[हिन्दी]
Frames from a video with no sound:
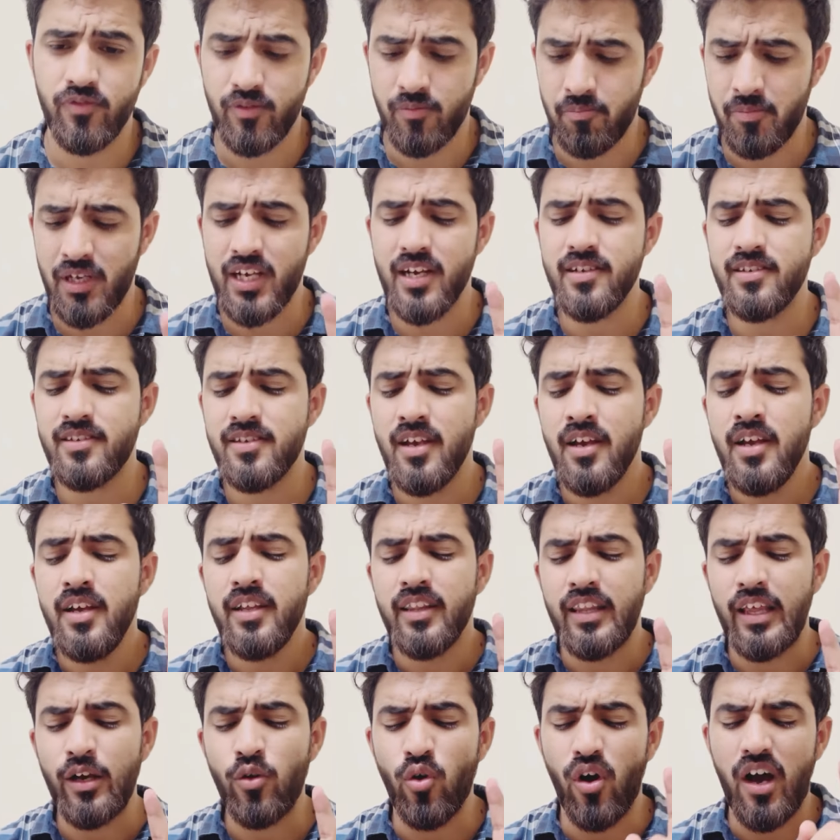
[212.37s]
बिकॉज
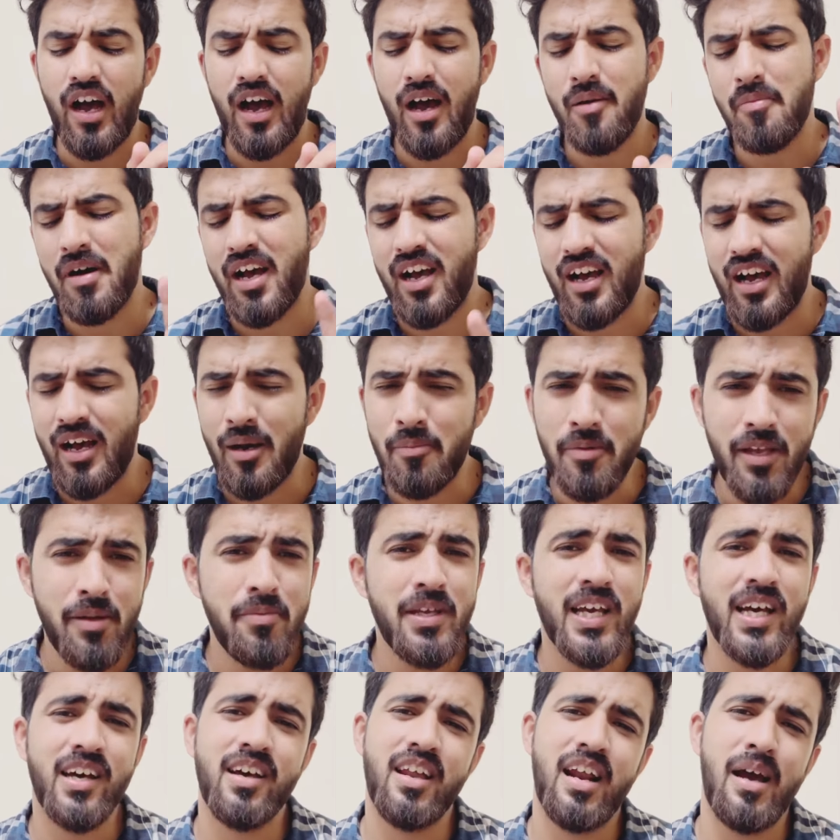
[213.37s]
देखो अब अभी भी
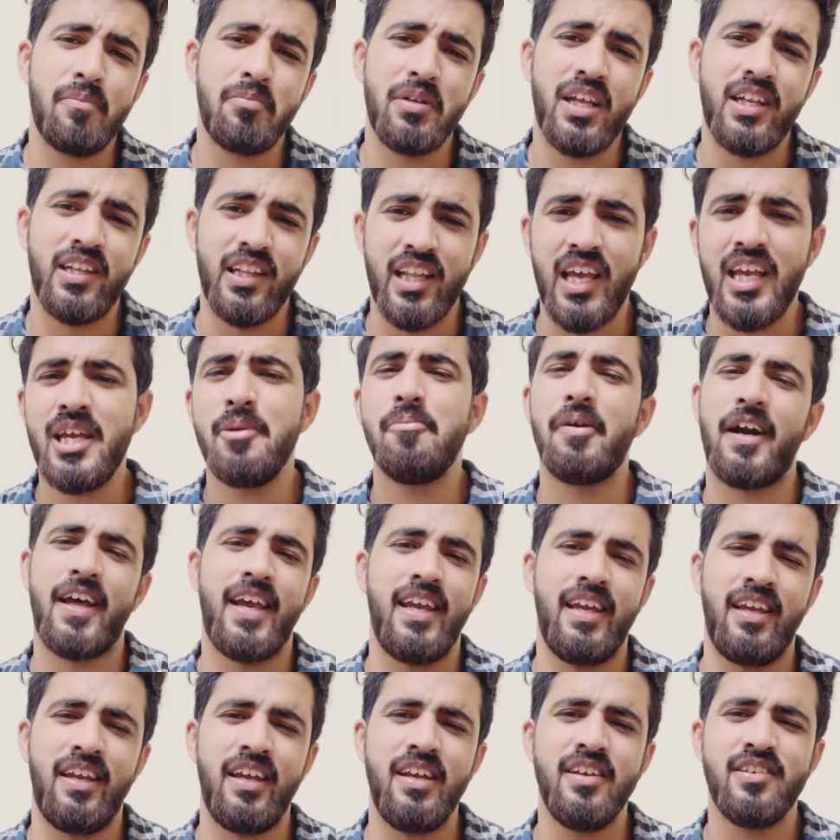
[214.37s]
अगर आपने नहीं पढ़ाई
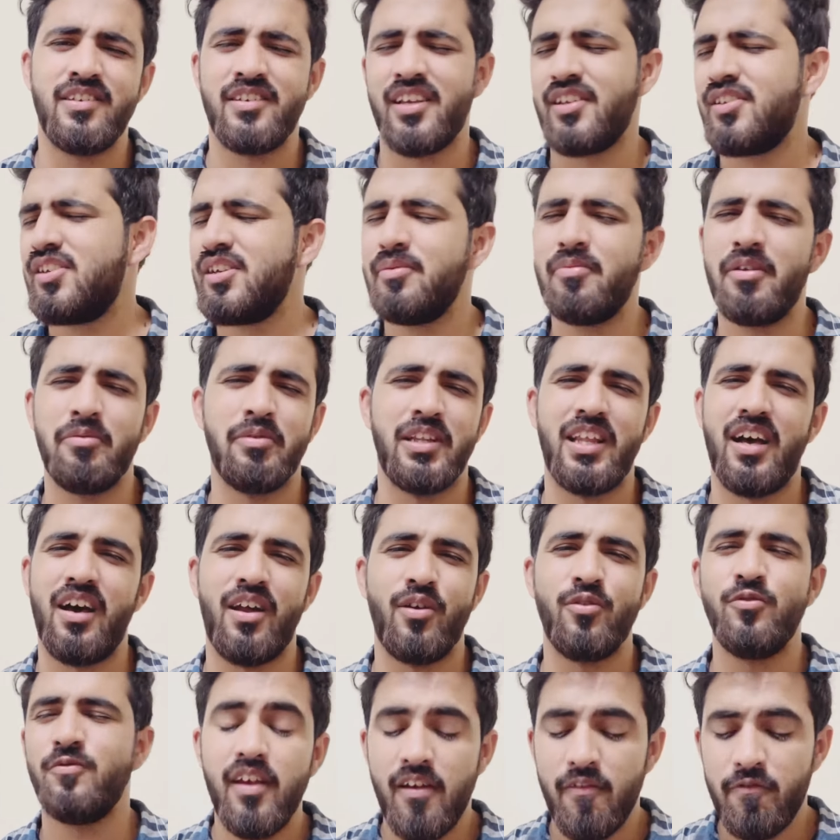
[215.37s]
की सच्ची मैं बता रहा
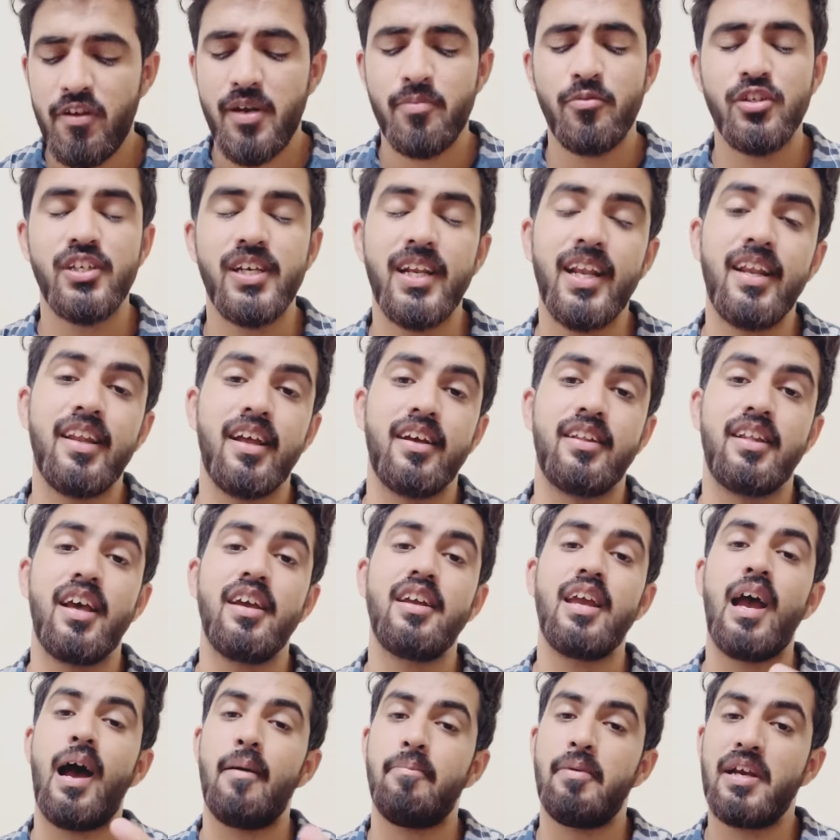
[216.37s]
हूँ फिर मुझे नहीं लगता
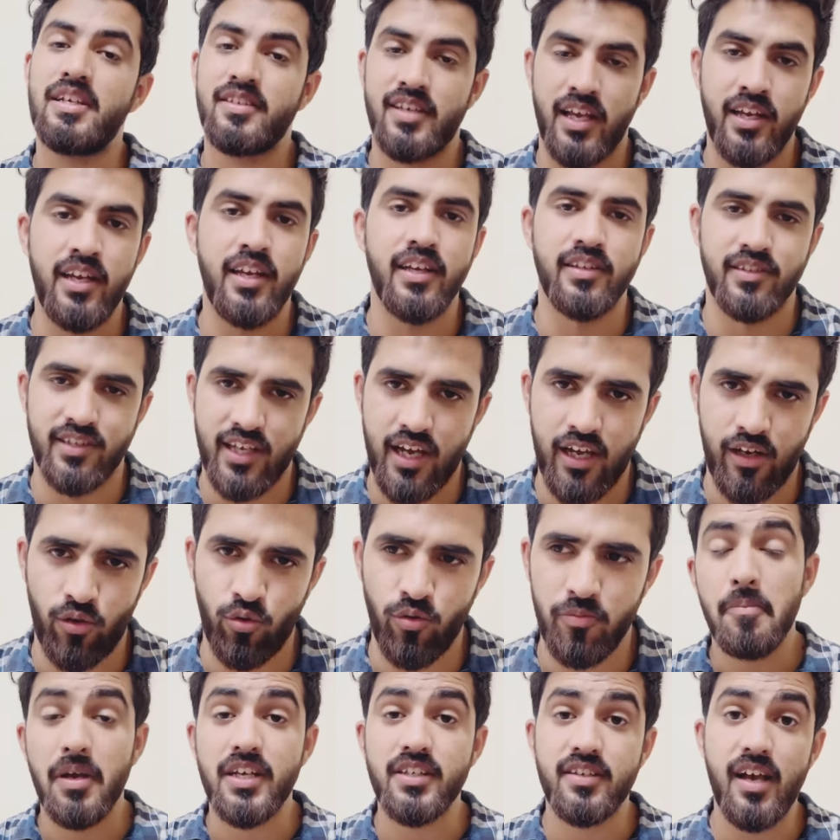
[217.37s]
कि आप एक सही इंसान हो
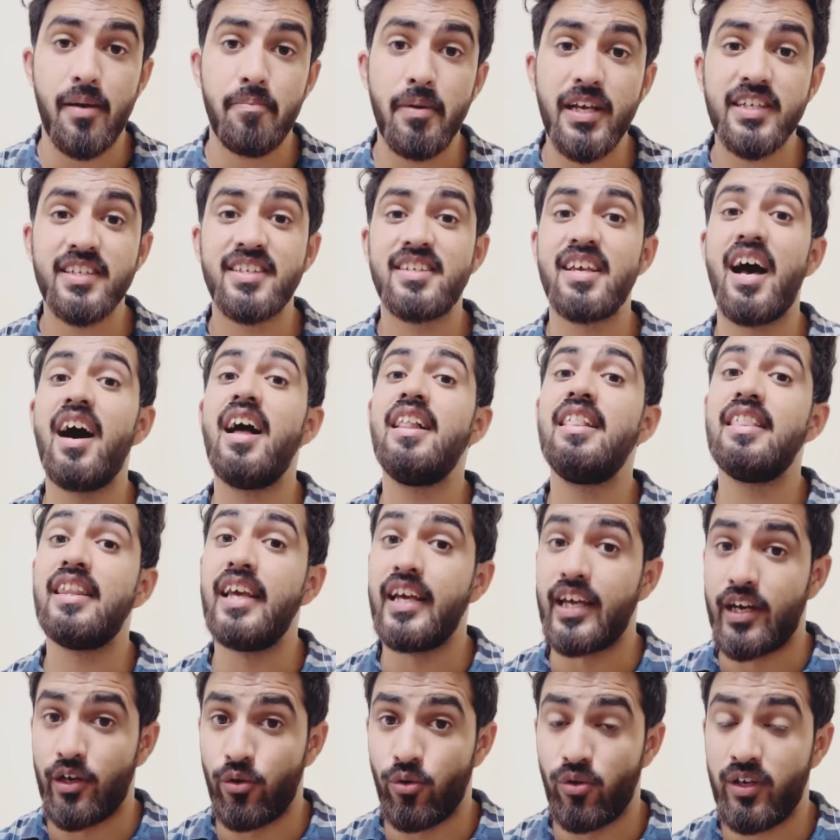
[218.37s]
बिकॉज आप एक साल दे
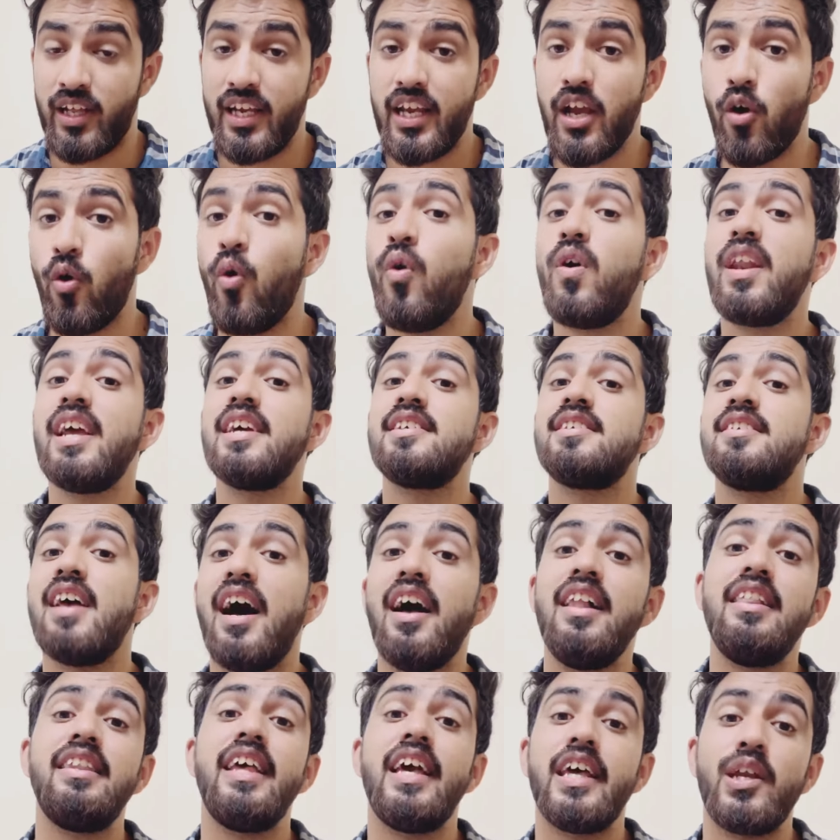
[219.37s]
रहे हो ठीक है और एक
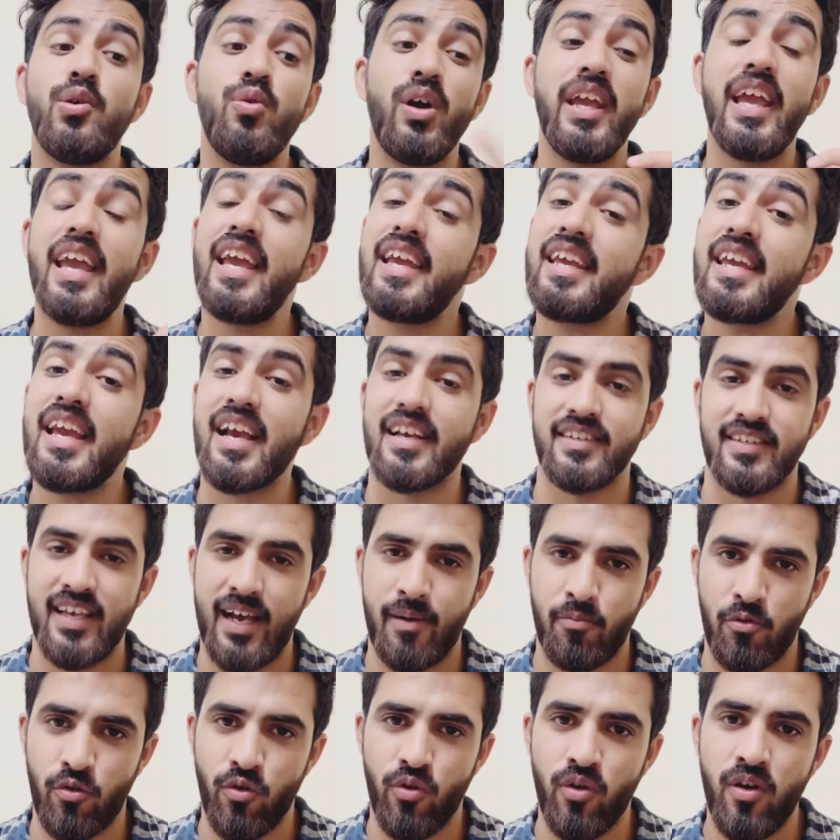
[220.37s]
साल दे रहे हो एक ही एग्जाम को